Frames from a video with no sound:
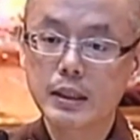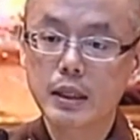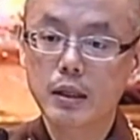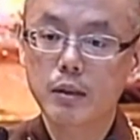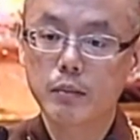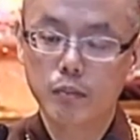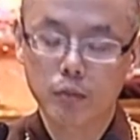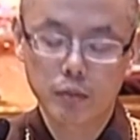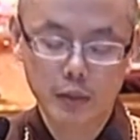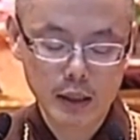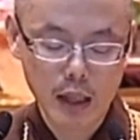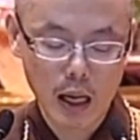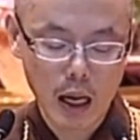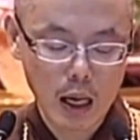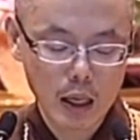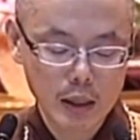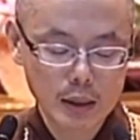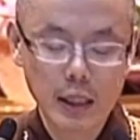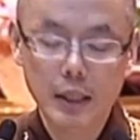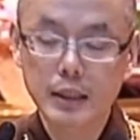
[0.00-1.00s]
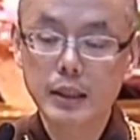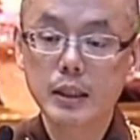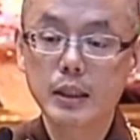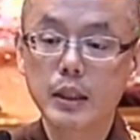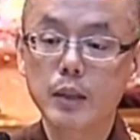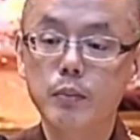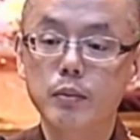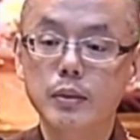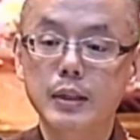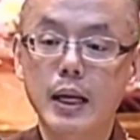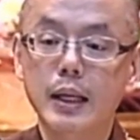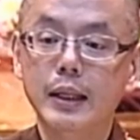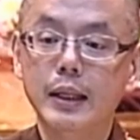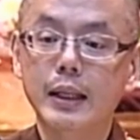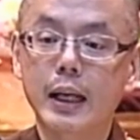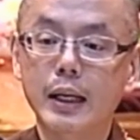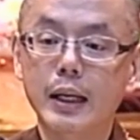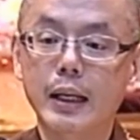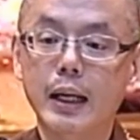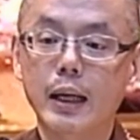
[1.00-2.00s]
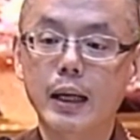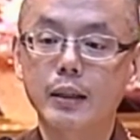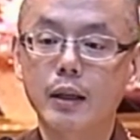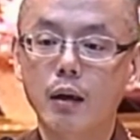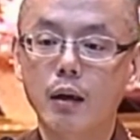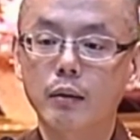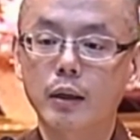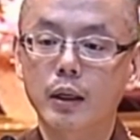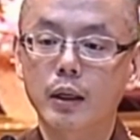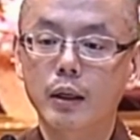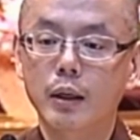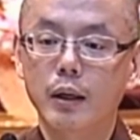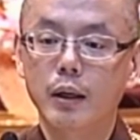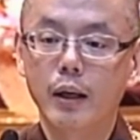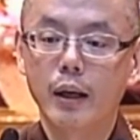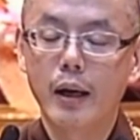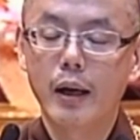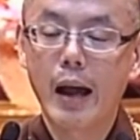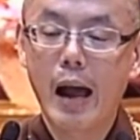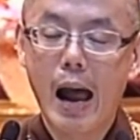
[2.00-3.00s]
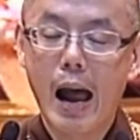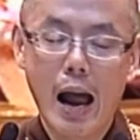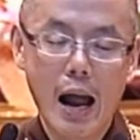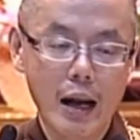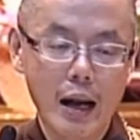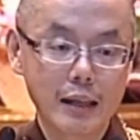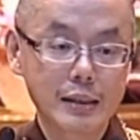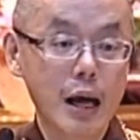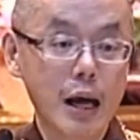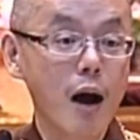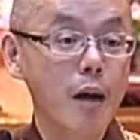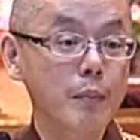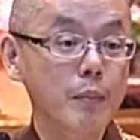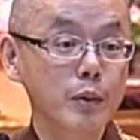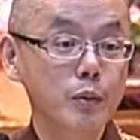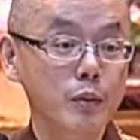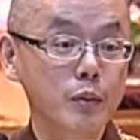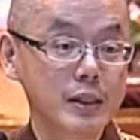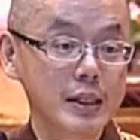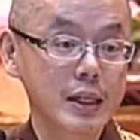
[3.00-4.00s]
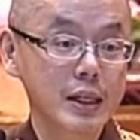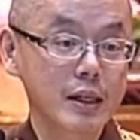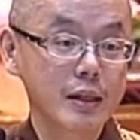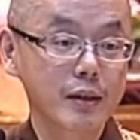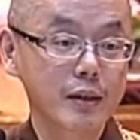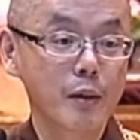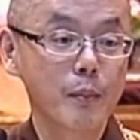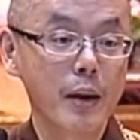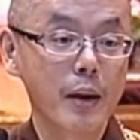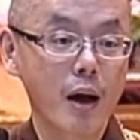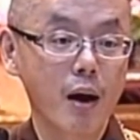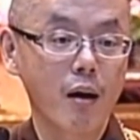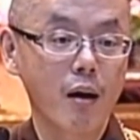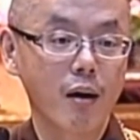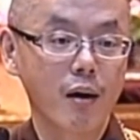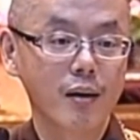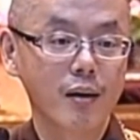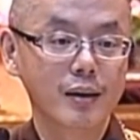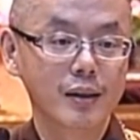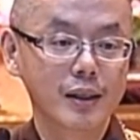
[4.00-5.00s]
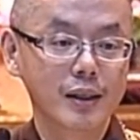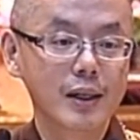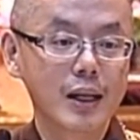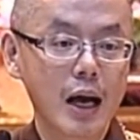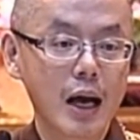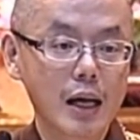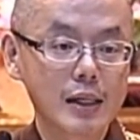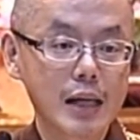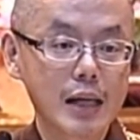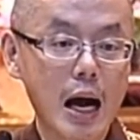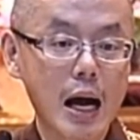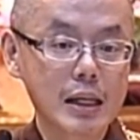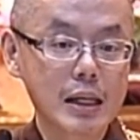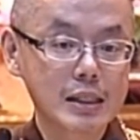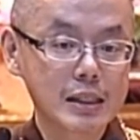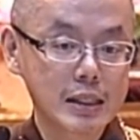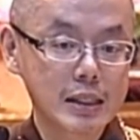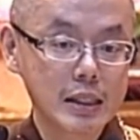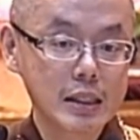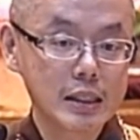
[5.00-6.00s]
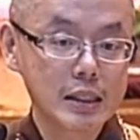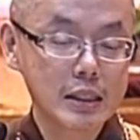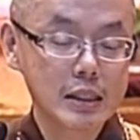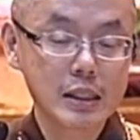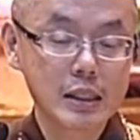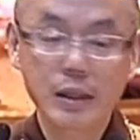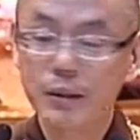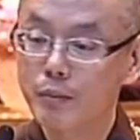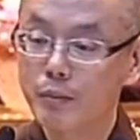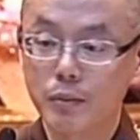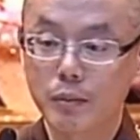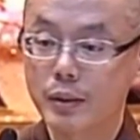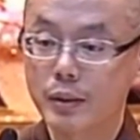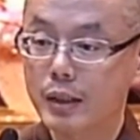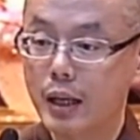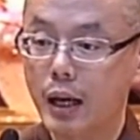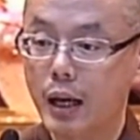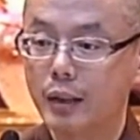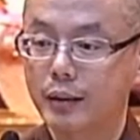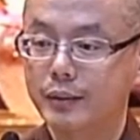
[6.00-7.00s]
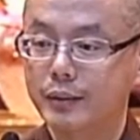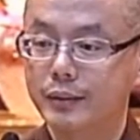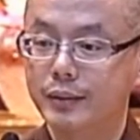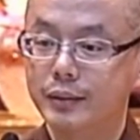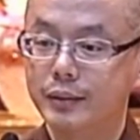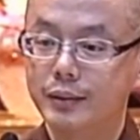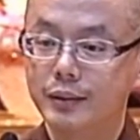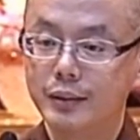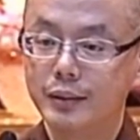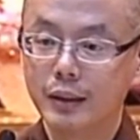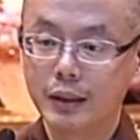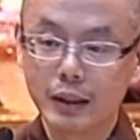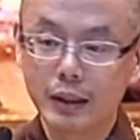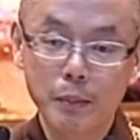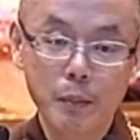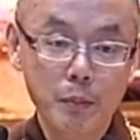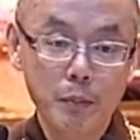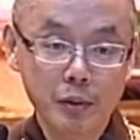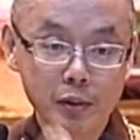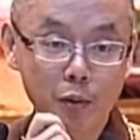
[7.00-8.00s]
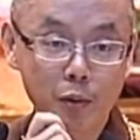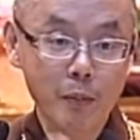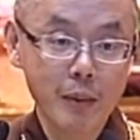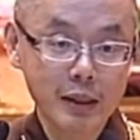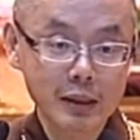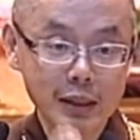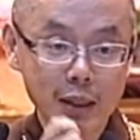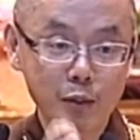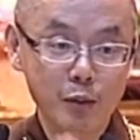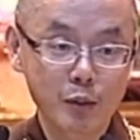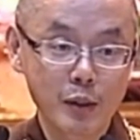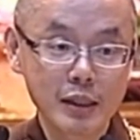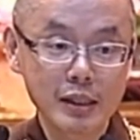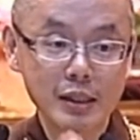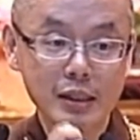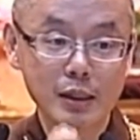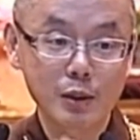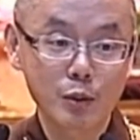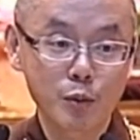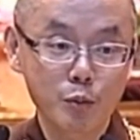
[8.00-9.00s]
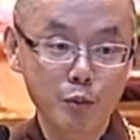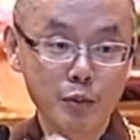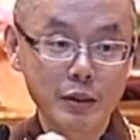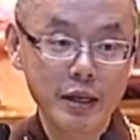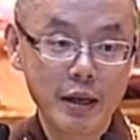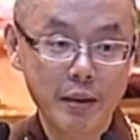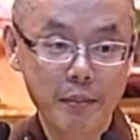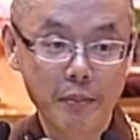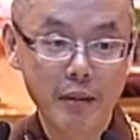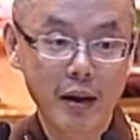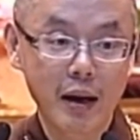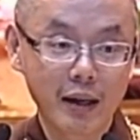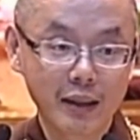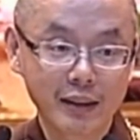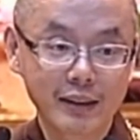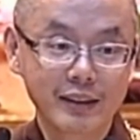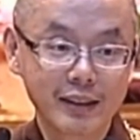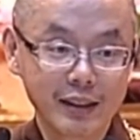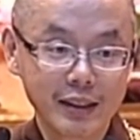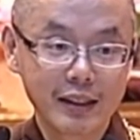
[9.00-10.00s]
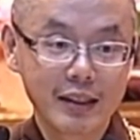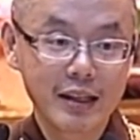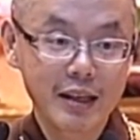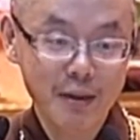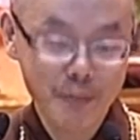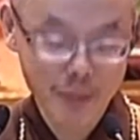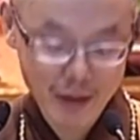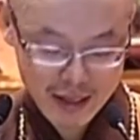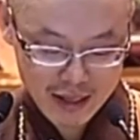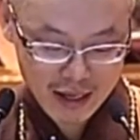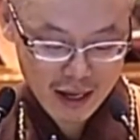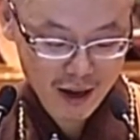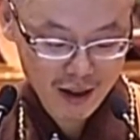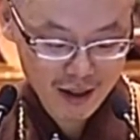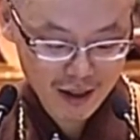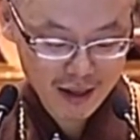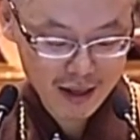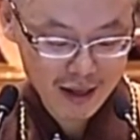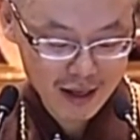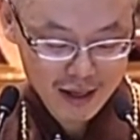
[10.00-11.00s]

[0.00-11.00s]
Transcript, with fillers: 进菩萨。常精进菩萨你哪里看到呢？啊，在《阿弥陀经》有没有？常精进菩萨。 你们不是都帮人家随喜助念吗？念了半天，《